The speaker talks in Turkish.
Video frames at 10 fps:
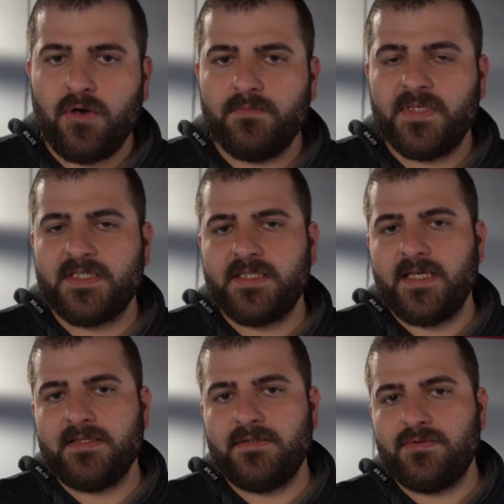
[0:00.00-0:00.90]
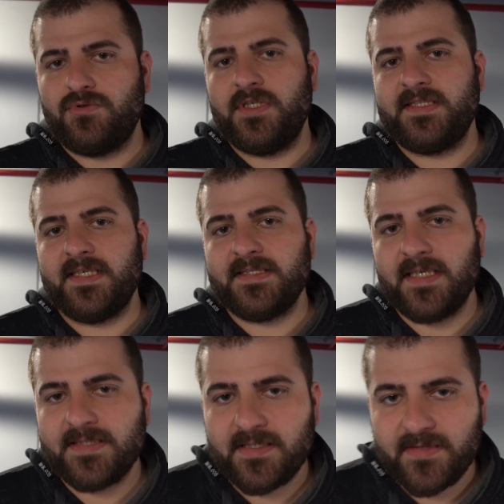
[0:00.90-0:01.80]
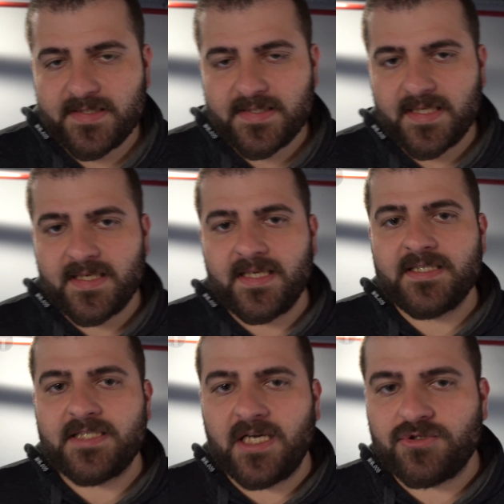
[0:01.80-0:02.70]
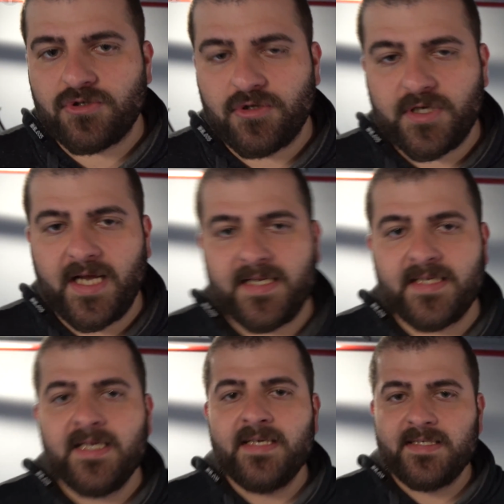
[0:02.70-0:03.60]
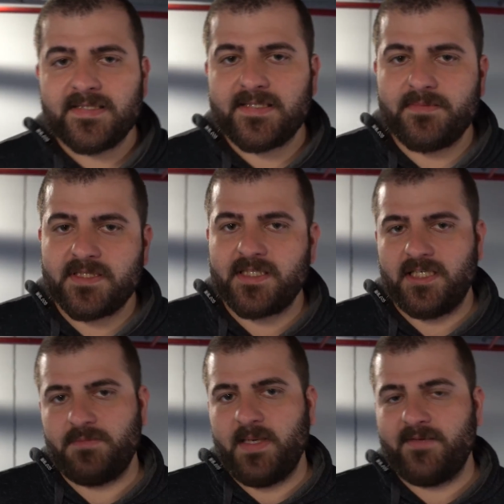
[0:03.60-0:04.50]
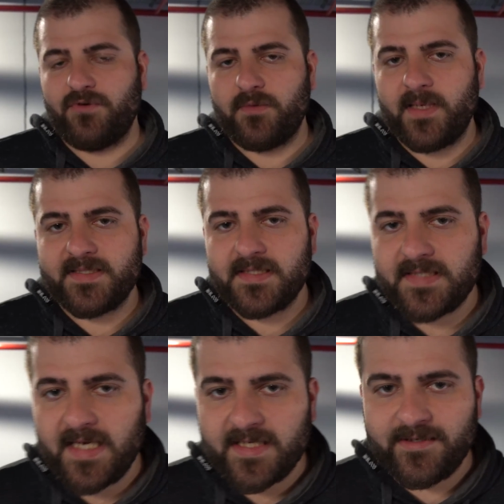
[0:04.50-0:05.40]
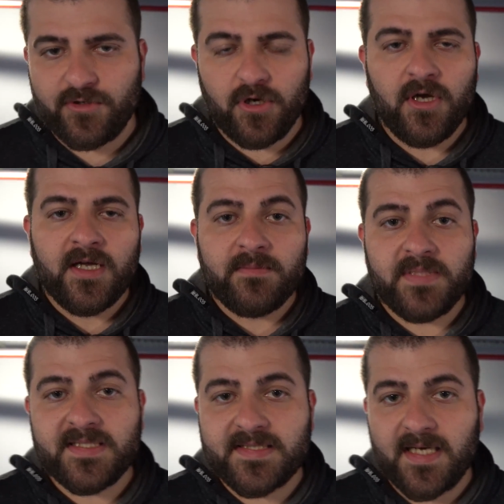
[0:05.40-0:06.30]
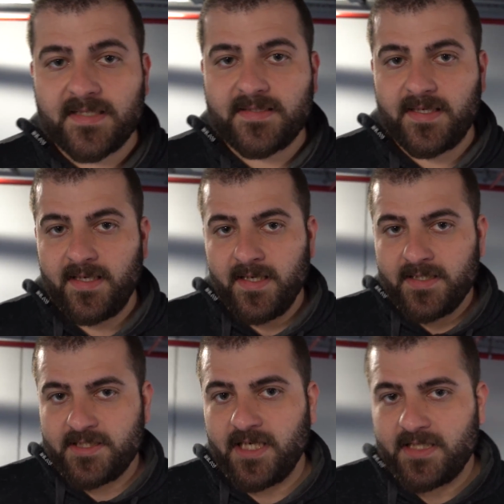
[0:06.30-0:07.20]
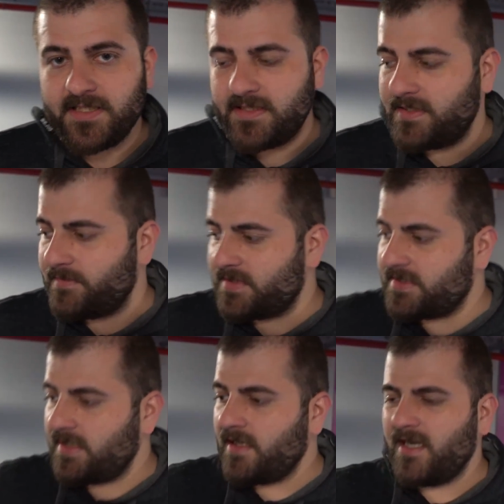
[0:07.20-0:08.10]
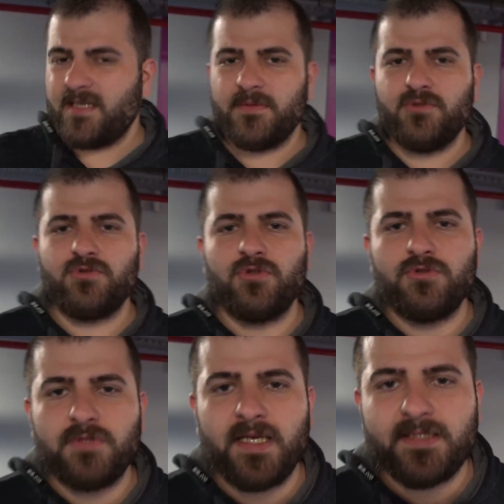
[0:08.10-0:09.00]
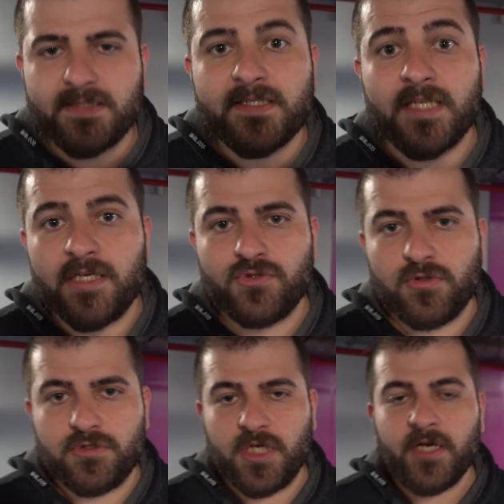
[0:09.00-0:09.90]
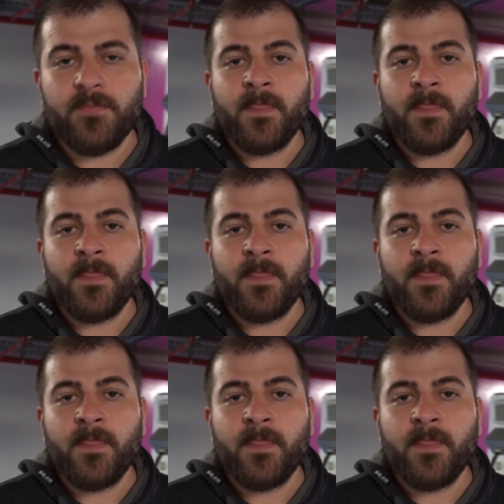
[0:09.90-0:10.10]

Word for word: %15'ten %80 seviyesine kadar şarj oluyor. Yani hızlı bir şarj performansı sergiliyor. 1 saatte şarj ettiğimizde araba %100 neredeyse şarj olacak.